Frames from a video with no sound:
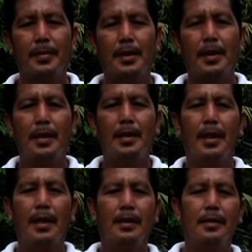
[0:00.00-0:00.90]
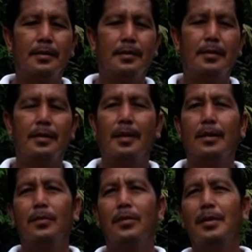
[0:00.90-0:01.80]
peternak ikan. Ya
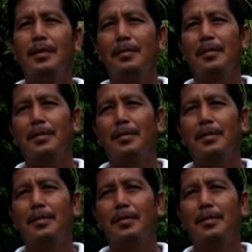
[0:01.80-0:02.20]
katuang kan